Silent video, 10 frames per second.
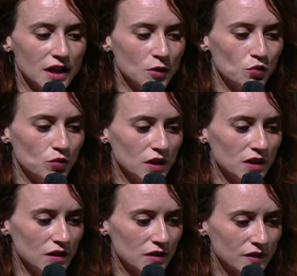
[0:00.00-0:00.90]
Et
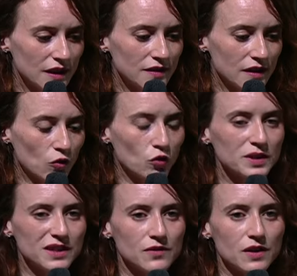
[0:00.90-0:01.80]
puis, euh, ça, c'est un groupe
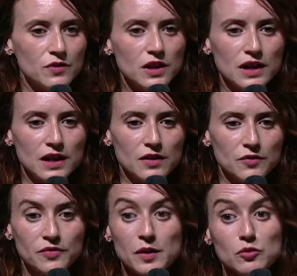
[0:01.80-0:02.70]
qui va avoir un
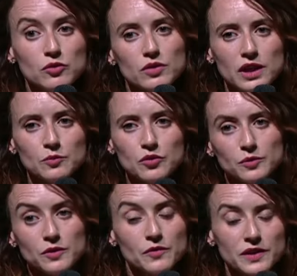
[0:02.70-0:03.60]
faible degré de bruit,
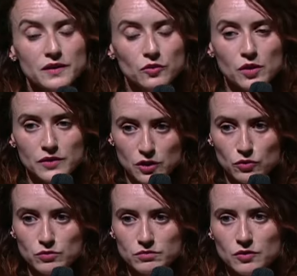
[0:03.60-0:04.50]
parce qu'en fait, ils sont avec
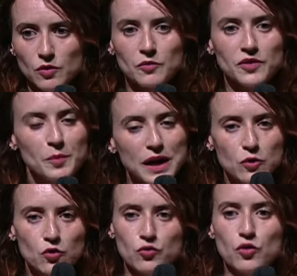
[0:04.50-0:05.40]
nous. On ne fait pas le
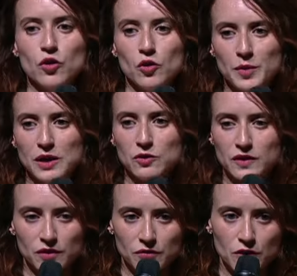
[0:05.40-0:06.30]
cours en parlant
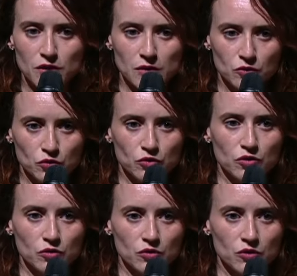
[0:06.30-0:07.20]
très fort. Alors, tous ceux qui ont